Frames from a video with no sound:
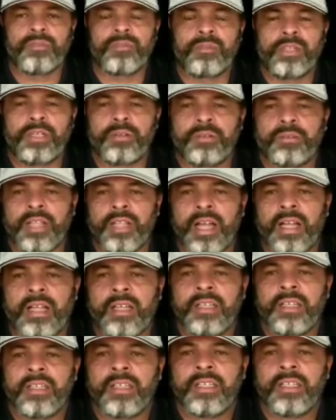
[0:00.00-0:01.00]
domingo, tá?
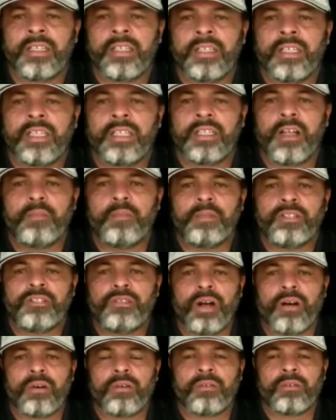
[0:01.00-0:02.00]
Então,
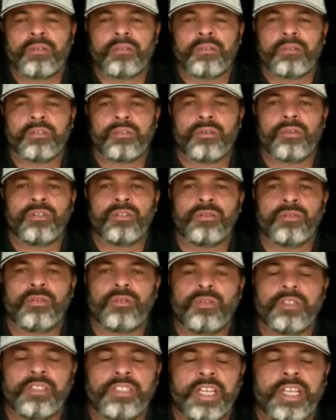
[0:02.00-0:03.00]
pessoal, conto
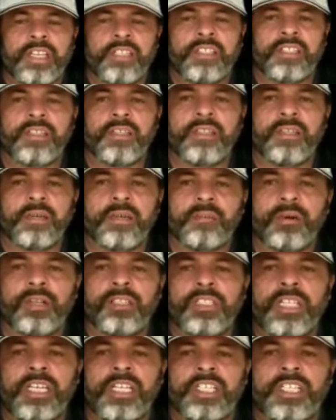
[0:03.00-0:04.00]
com vocês.
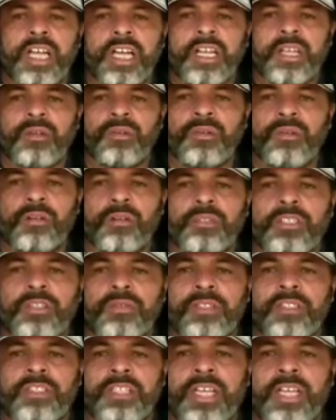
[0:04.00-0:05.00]
Pode deixar aqui o nome de
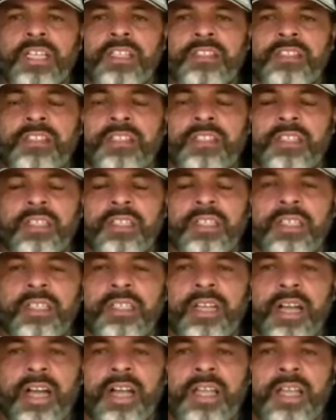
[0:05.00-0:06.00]
vocês
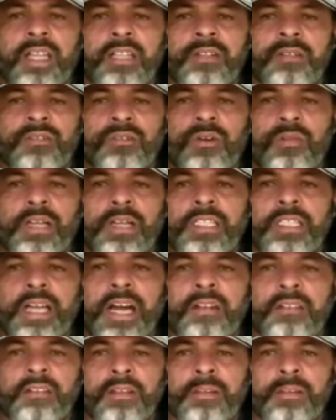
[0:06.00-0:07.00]
aqui nos
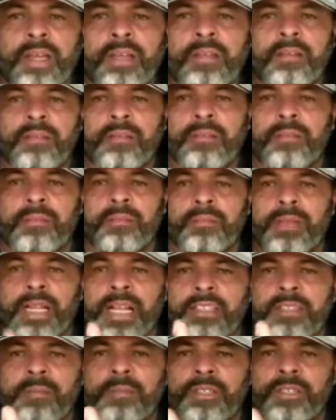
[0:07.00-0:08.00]
comentários também.
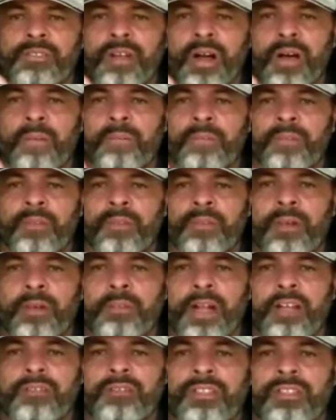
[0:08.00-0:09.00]
Beleza, pessoal? Um
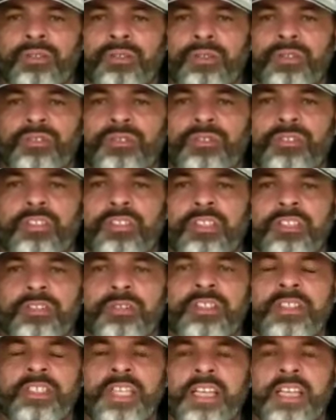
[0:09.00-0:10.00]
abraço a todos.
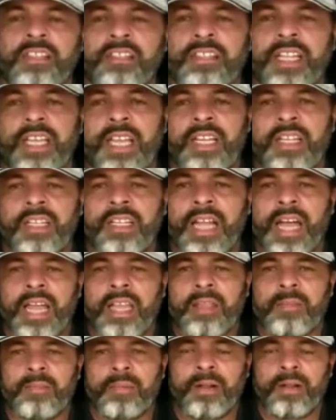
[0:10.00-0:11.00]
Não esquece daquele
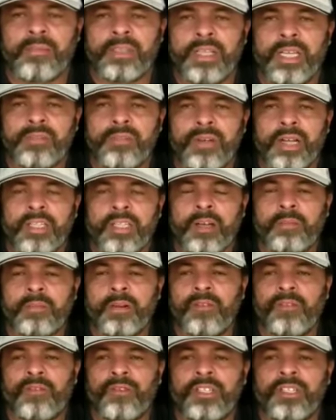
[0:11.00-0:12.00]
like para mim aí no canal
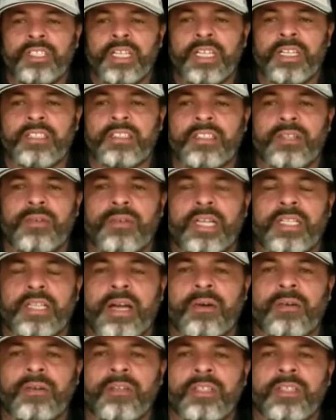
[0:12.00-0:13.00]
para fortalecer o
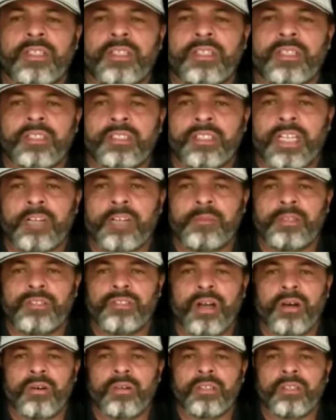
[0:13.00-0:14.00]
canal. Certo,
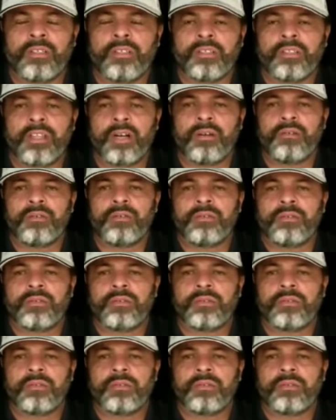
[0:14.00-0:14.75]
pessoal? Então,